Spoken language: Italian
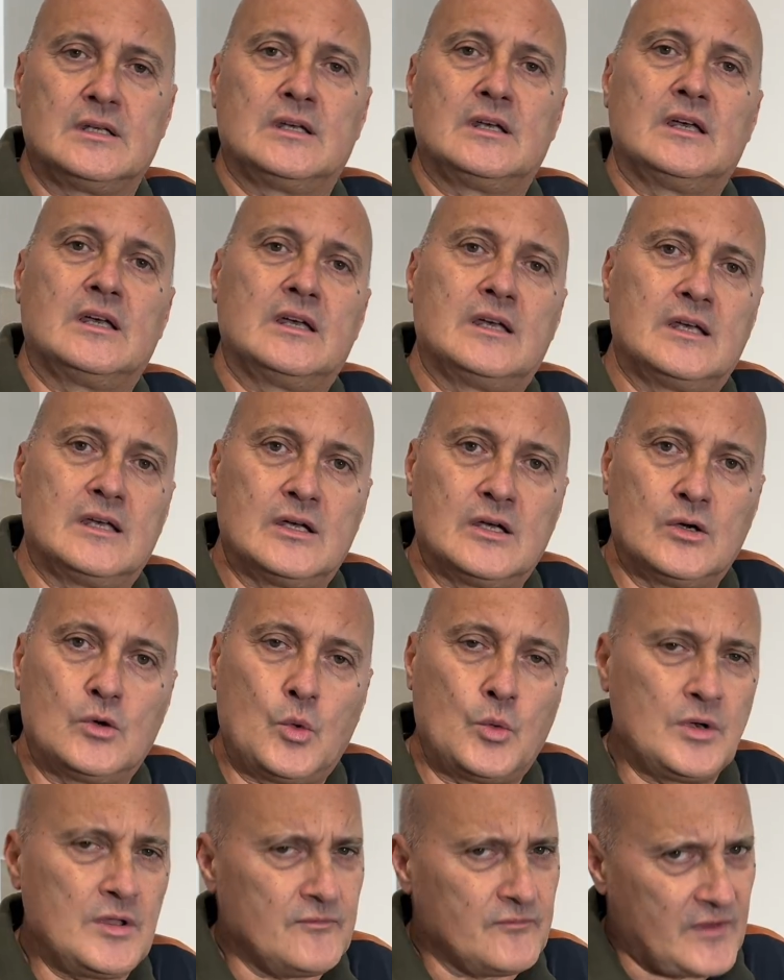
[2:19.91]
eh,
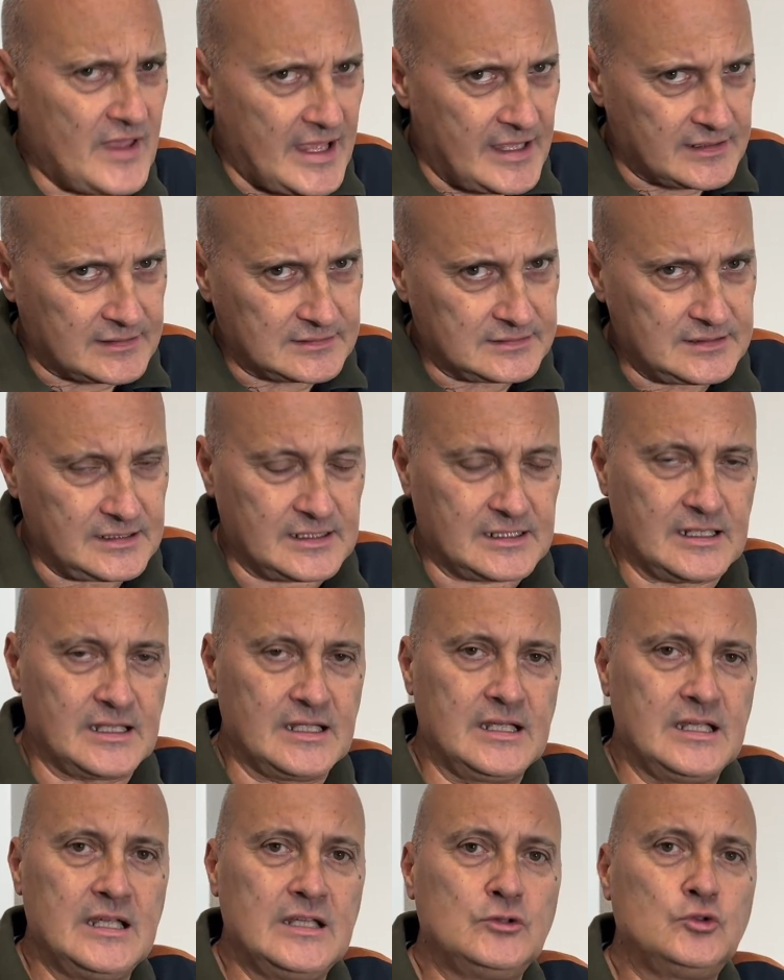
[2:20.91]
un inverter
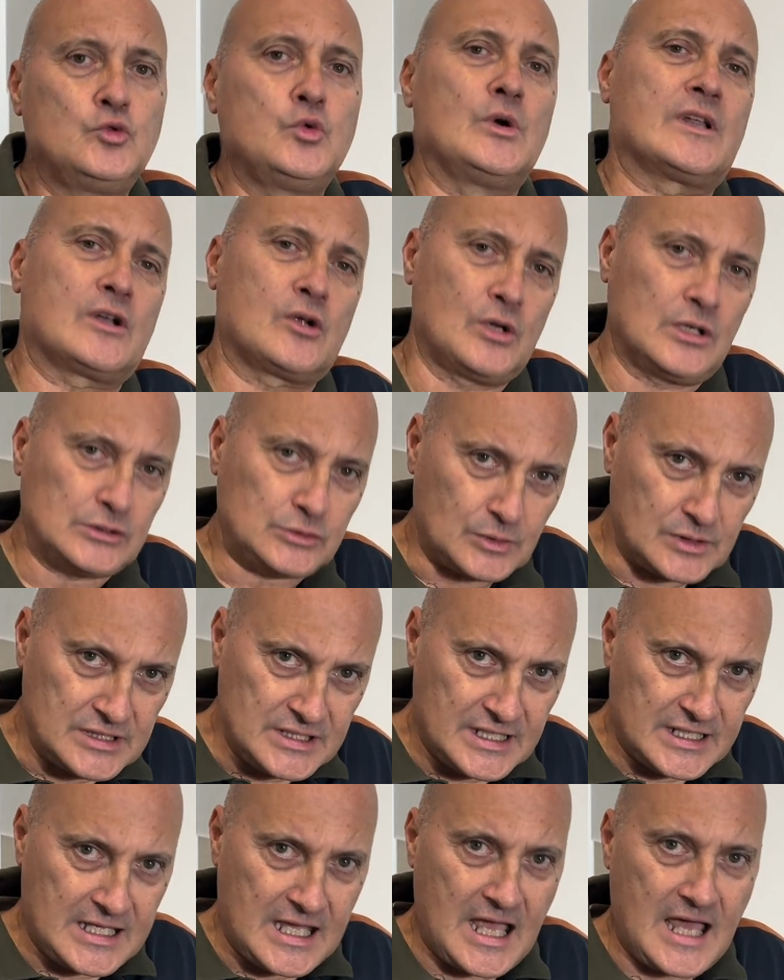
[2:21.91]
e due regolatori di
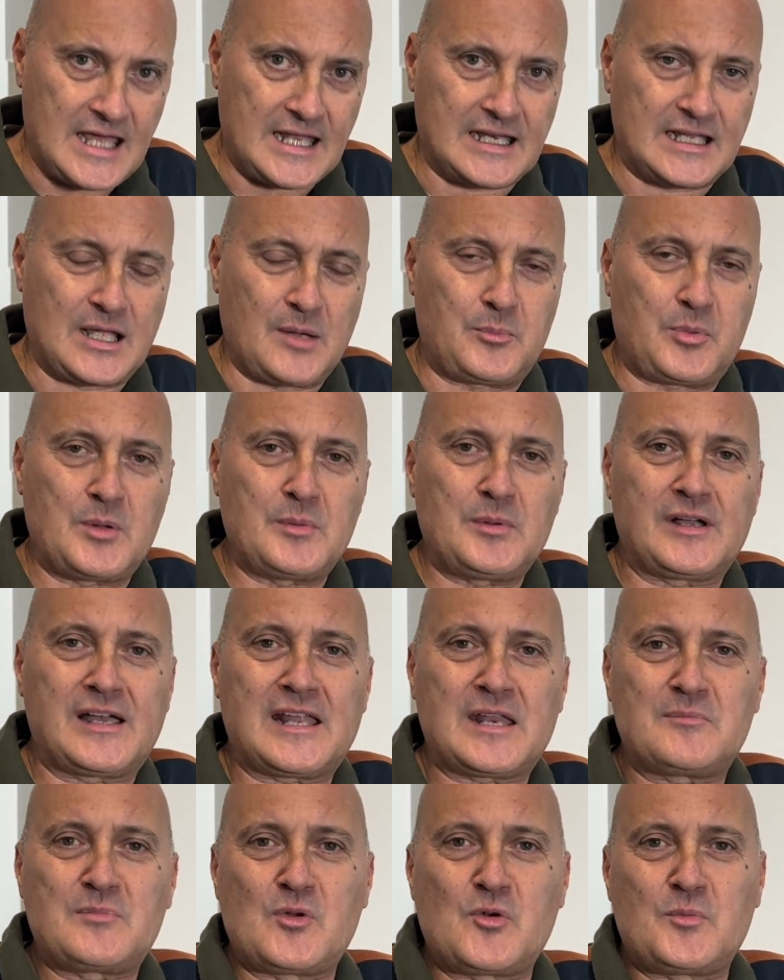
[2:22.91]
carica, poi magari
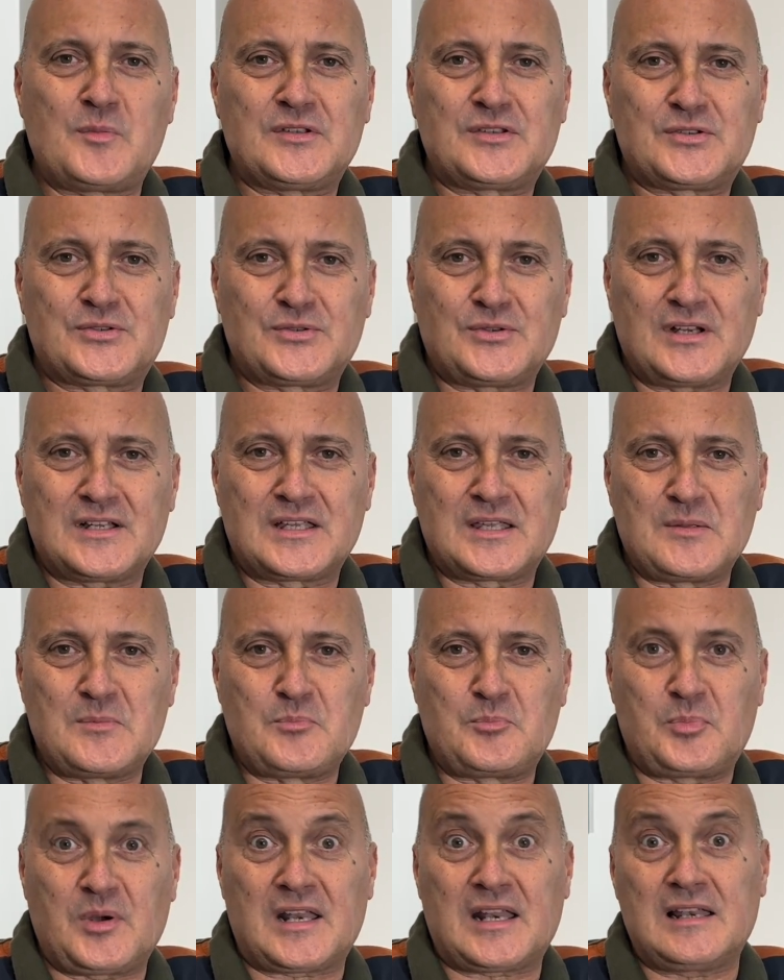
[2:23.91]
abbiamo messo anche in
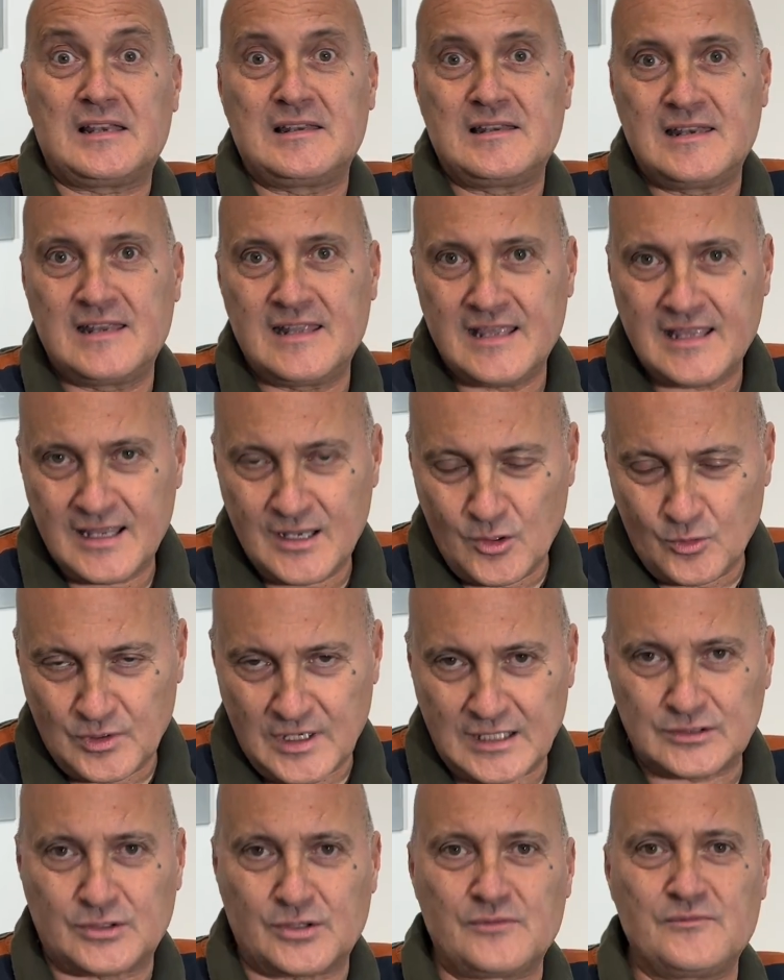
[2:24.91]
parallelo un
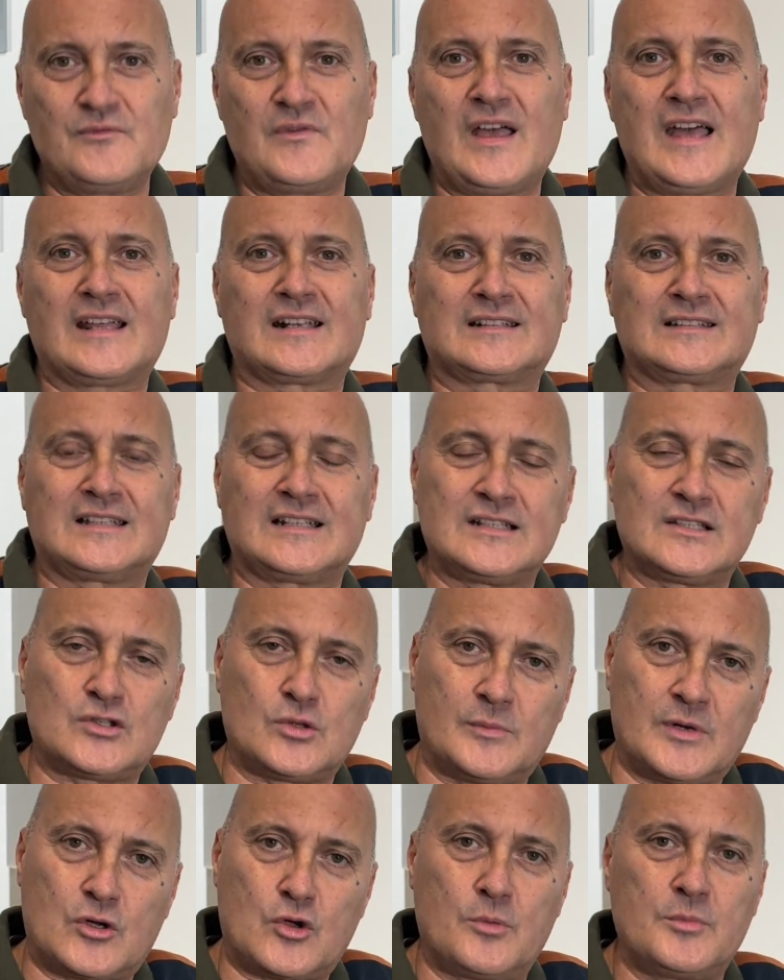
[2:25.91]
altro inverter,
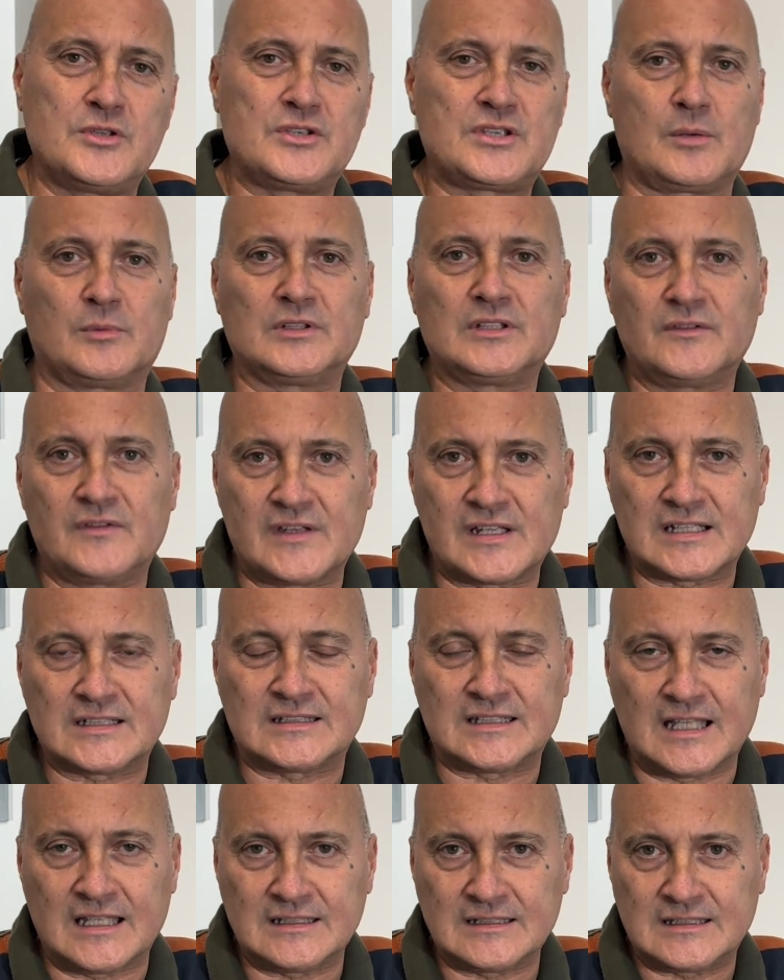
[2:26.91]
insomma cominciamo ad avere
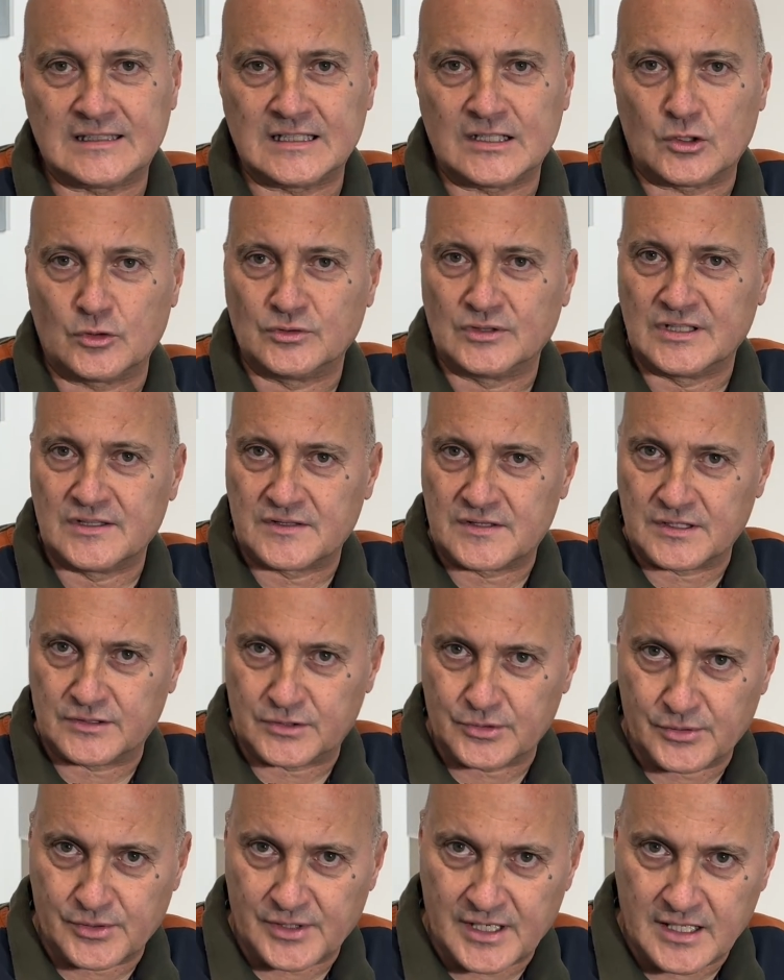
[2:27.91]
tanti
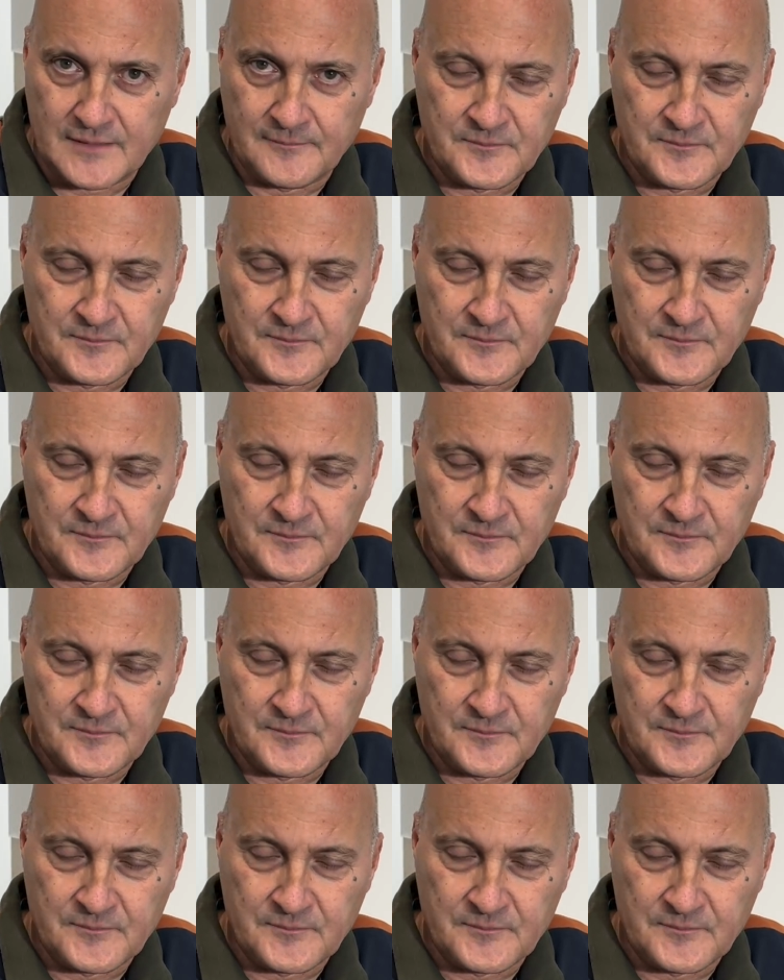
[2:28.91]
condensatori.